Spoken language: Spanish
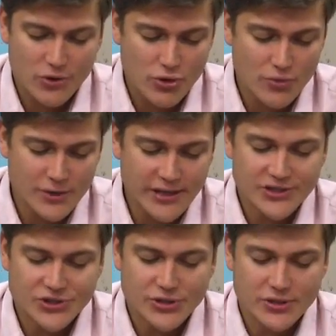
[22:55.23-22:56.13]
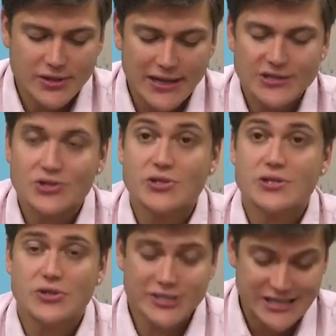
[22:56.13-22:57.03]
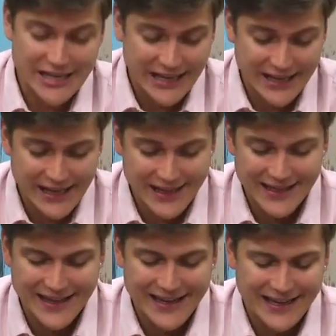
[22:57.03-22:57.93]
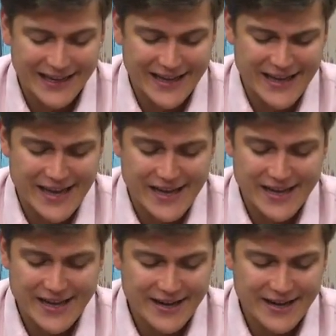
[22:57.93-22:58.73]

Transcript: comunicación de la Asociación Chilena de Energía